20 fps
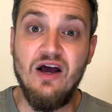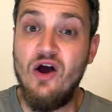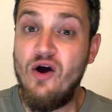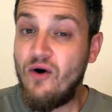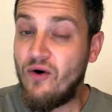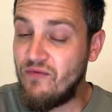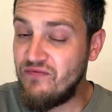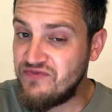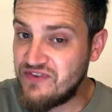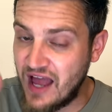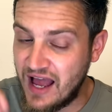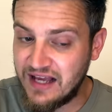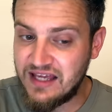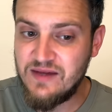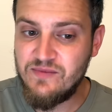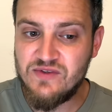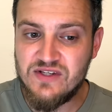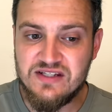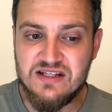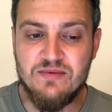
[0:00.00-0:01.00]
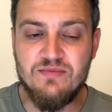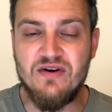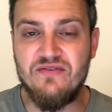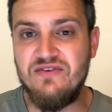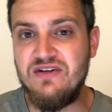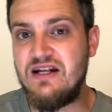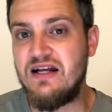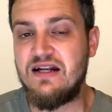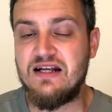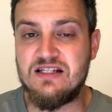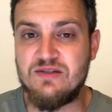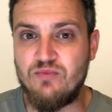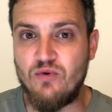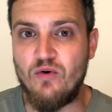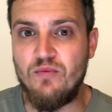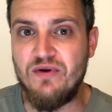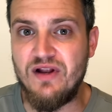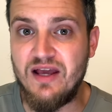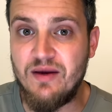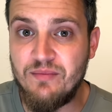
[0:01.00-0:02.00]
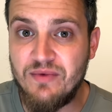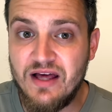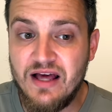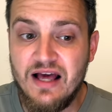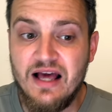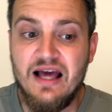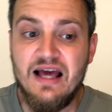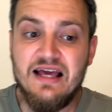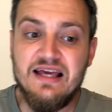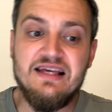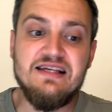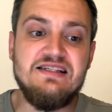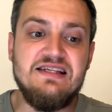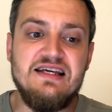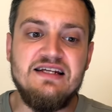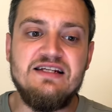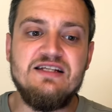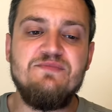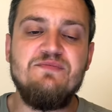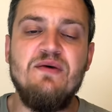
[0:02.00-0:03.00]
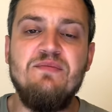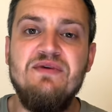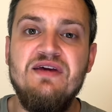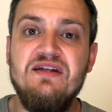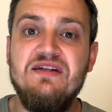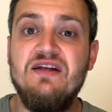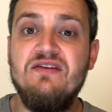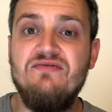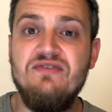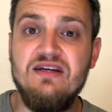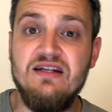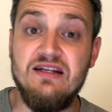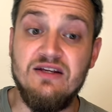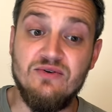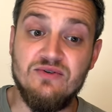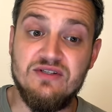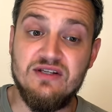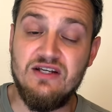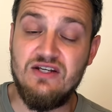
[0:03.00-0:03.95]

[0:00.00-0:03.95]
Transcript: Und da gibt es immer wieder das Problem, Ihr seht es bei mir in den Videos.